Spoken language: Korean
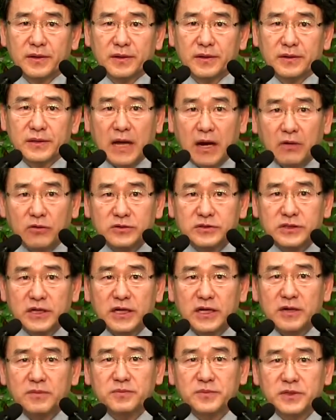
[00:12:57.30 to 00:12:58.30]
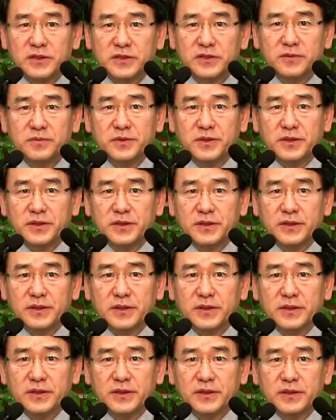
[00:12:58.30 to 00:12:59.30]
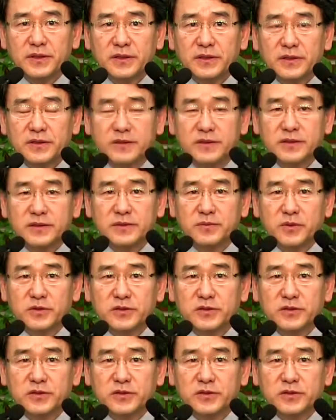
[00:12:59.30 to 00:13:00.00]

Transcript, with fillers: 나온 사람 이름이 그뭐